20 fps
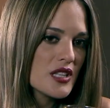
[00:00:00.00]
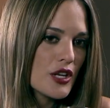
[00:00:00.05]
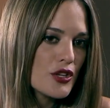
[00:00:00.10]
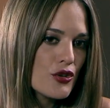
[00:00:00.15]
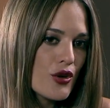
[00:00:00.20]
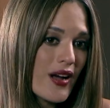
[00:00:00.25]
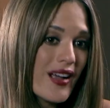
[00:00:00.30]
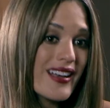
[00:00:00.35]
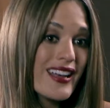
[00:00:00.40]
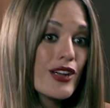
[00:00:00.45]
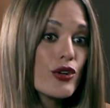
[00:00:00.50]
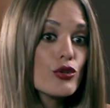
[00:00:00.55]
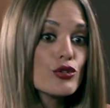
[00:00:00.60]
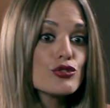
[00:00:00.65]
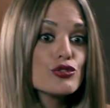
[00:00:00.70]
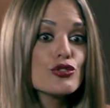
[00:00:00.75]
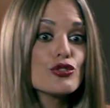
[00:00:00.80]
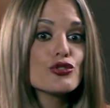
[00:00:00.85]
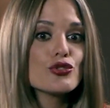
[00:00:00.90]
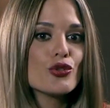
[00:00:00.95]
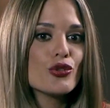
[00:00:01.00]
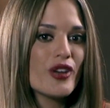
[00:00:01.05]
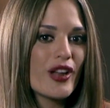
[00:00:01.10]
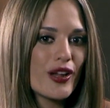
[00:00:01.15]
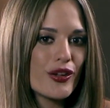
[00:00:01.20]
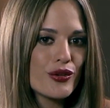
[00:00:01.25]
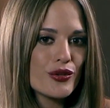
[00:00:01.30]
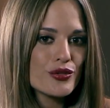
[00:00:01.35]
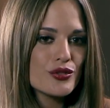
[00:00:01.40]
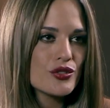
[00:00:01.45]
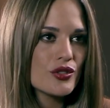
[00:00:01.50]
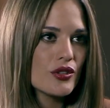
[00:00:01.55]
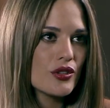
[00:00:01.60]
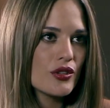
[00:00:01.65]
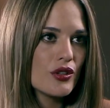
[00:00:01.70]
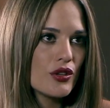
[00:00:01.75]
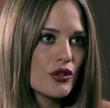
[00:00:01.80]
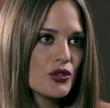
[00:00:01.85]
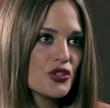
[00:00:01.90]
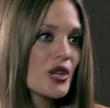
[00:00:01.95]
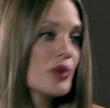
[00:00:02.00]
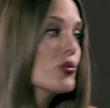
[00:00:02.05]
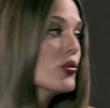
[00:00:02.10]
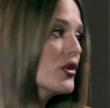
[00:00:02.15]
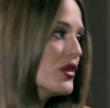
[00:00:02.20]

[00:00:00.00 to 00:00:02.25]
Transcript: y sobre todo enderece,